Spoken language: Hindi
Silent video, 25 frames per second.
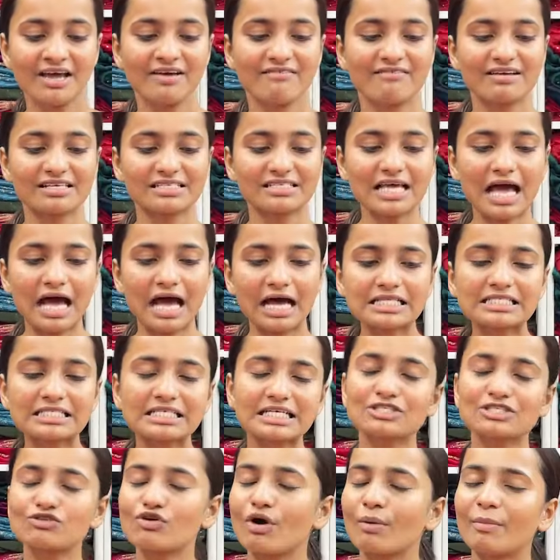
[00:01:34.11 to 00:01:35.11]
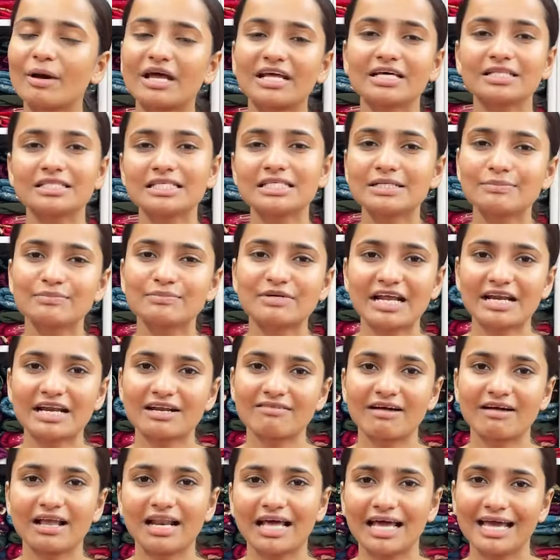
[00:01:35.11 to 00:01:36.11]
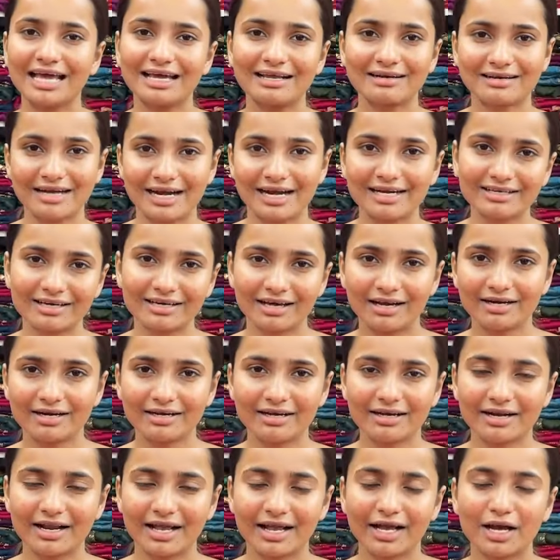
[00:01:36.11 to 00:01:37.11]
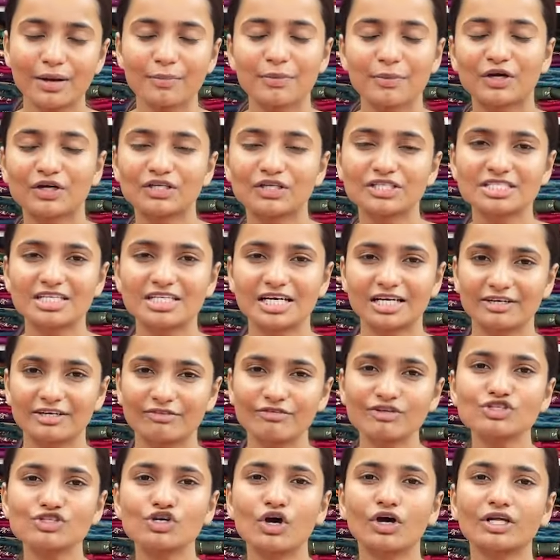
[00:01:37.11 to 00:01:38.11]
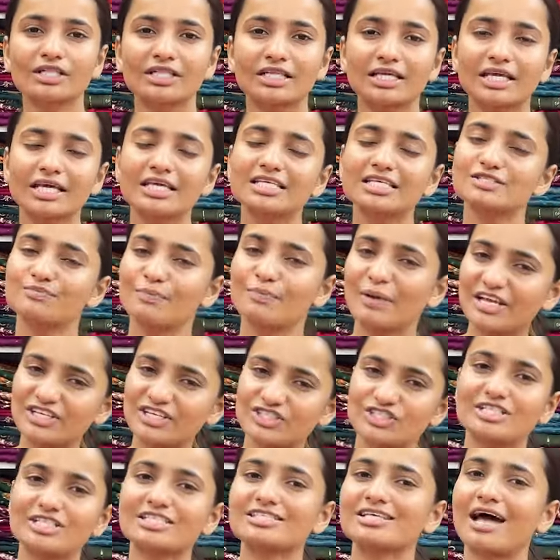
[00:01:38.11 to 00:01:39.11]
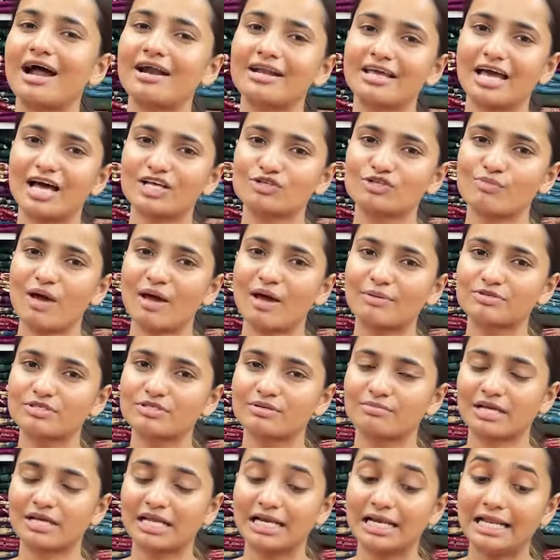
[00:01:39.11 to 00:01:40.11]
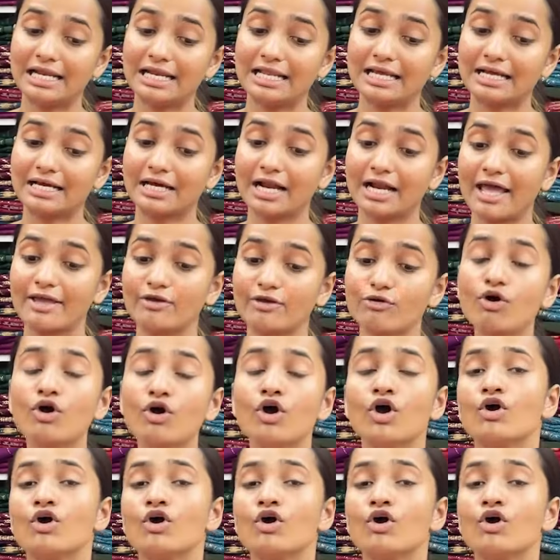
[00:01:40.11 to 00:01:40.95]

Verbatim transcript: वैसे आज का जो हमारा थीम रहने वाला है रेड कलर का रहेगा बिकॉज करवा चौथ की स्पेशल साड़ी आज मैं आप सभी के लिए लेकर आई हूँ